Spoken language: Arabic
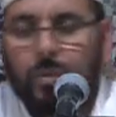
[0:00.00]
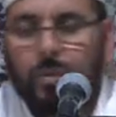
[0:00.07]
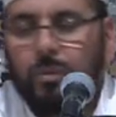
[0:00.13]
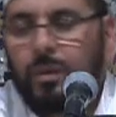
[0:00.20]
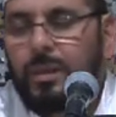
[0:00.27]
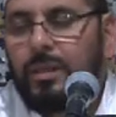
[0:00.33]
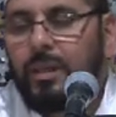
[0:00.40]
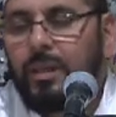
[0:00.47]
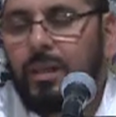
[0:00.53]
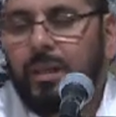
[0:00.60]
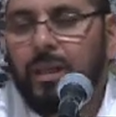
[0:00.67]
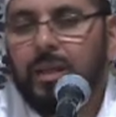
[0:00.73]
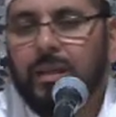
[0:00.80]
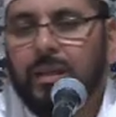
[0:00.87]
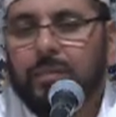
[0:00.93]
وإذا
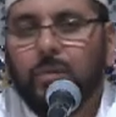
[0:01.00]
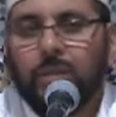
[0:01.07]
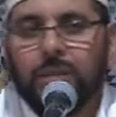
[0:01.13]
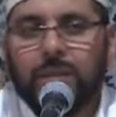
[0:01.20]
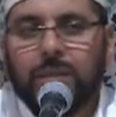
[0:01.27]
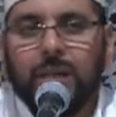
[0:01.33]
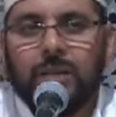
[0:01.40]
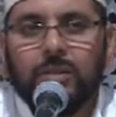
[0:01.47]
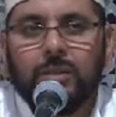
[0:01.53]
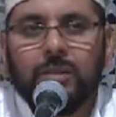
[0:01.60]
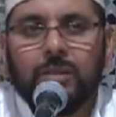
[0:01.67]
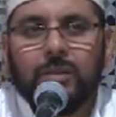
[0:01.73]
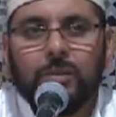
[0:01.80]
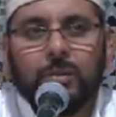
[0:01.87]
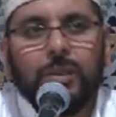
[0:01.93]
كان محتاجا
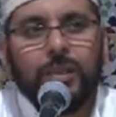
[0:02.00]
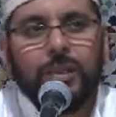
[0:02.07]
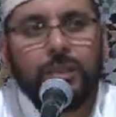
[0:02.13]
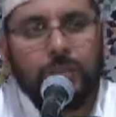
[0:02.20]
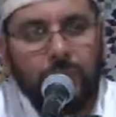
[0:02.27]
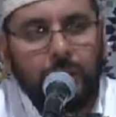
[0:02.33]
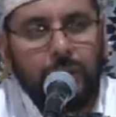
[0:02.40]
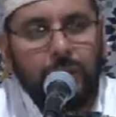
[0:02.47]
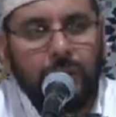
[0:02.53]
يعينه